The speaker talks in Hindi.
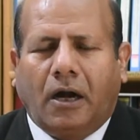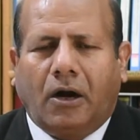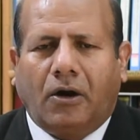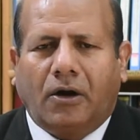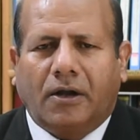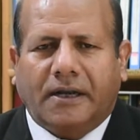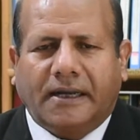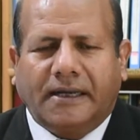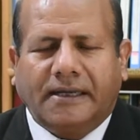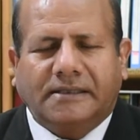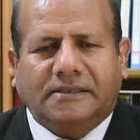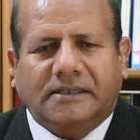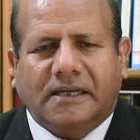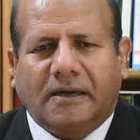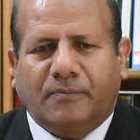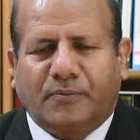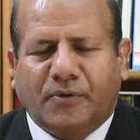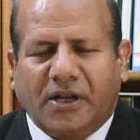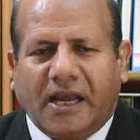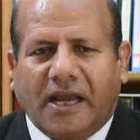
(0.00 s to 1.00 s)
और
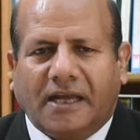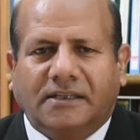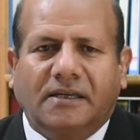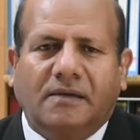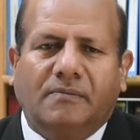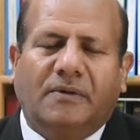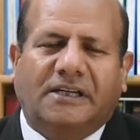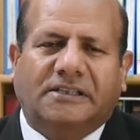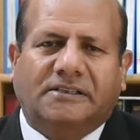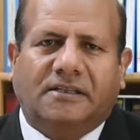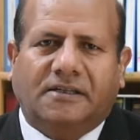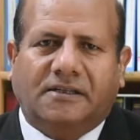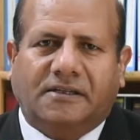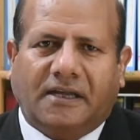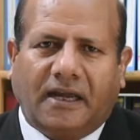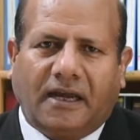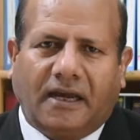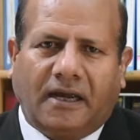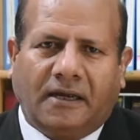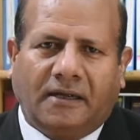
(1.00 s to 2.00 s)
इसका बुनियादी मकसद
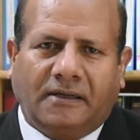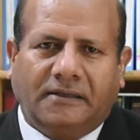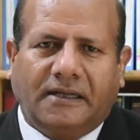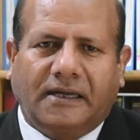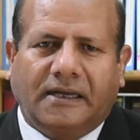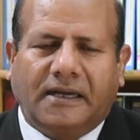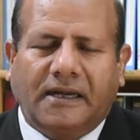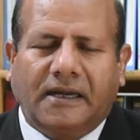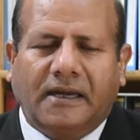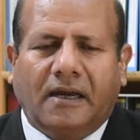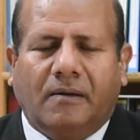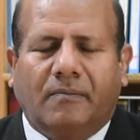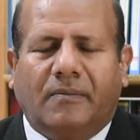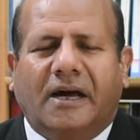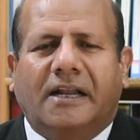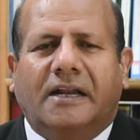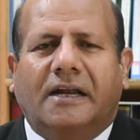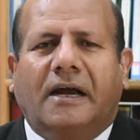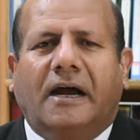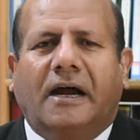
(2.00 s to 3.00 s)
क्या है देखिए
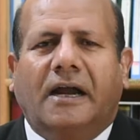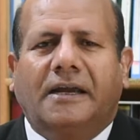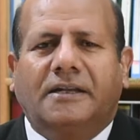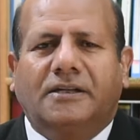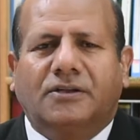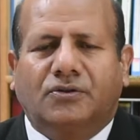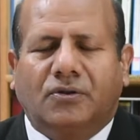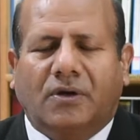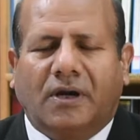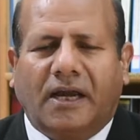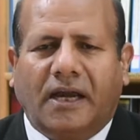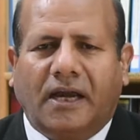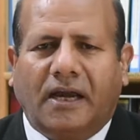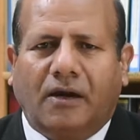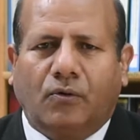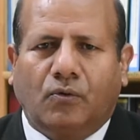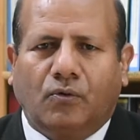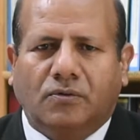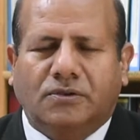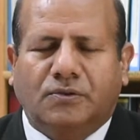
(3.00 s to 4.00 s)
हमारा आइन जो है
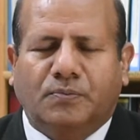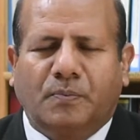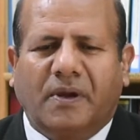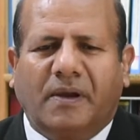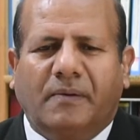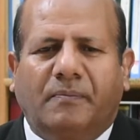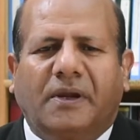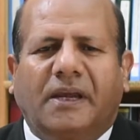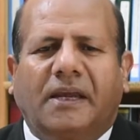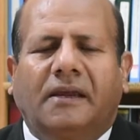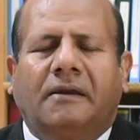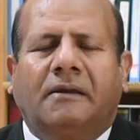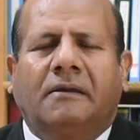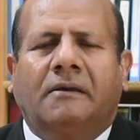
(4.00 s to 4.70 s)
उसमें भी